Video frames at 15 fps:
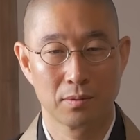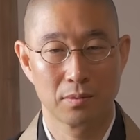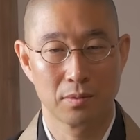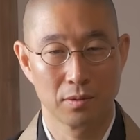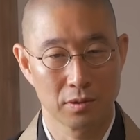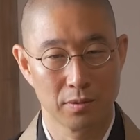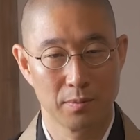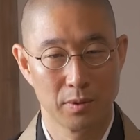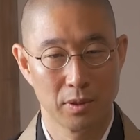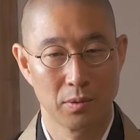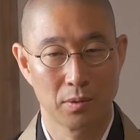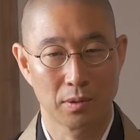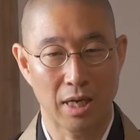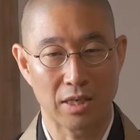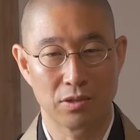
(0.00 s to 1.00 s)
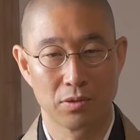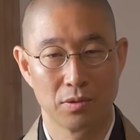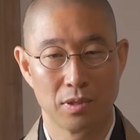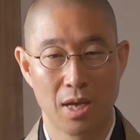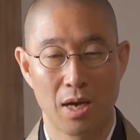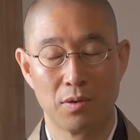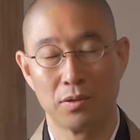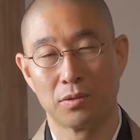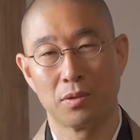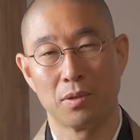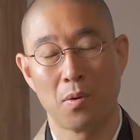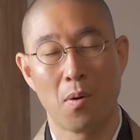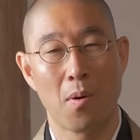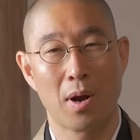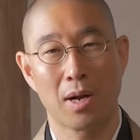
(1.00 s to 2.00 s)
苦しみの渦中にある人
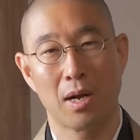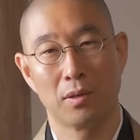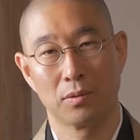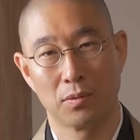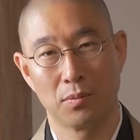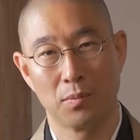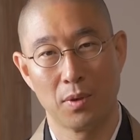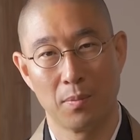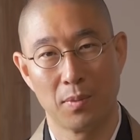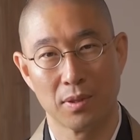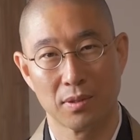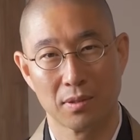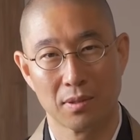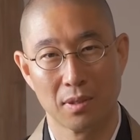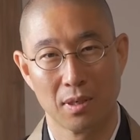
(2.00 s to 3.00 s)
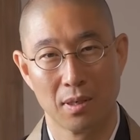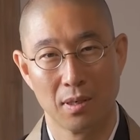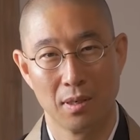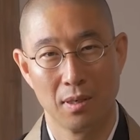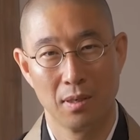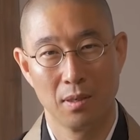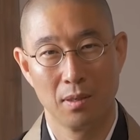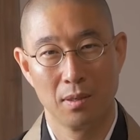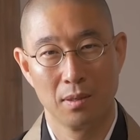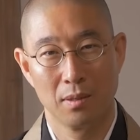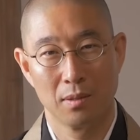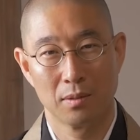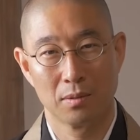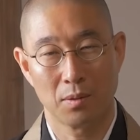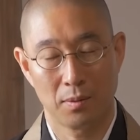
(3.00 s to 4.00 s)
にはわかると思います
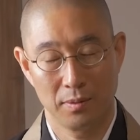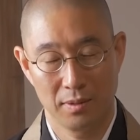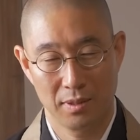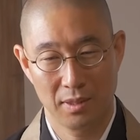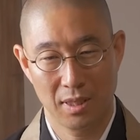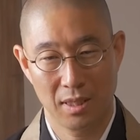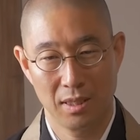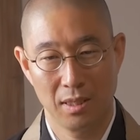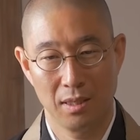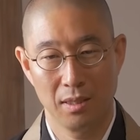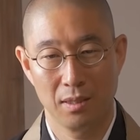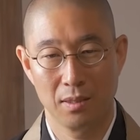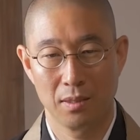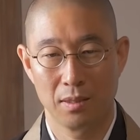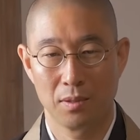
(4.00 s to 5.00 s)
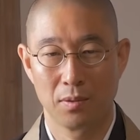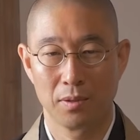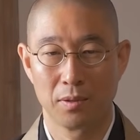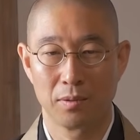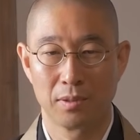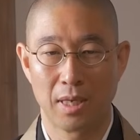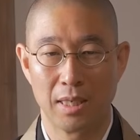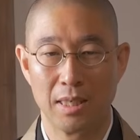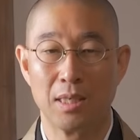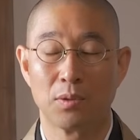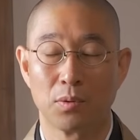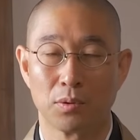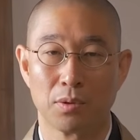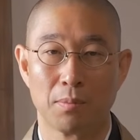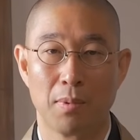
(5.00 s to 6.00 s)
どんなにいろいろないい言
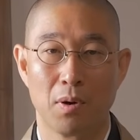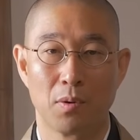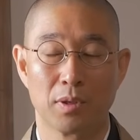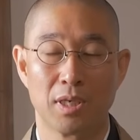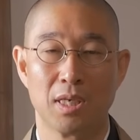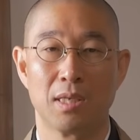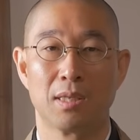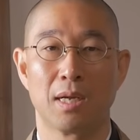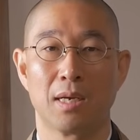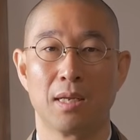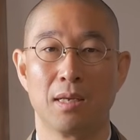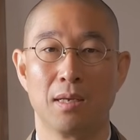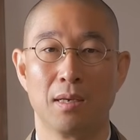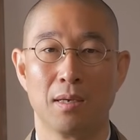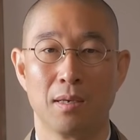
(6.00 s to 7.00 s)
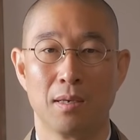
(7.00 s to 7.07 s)
葉を聞いたり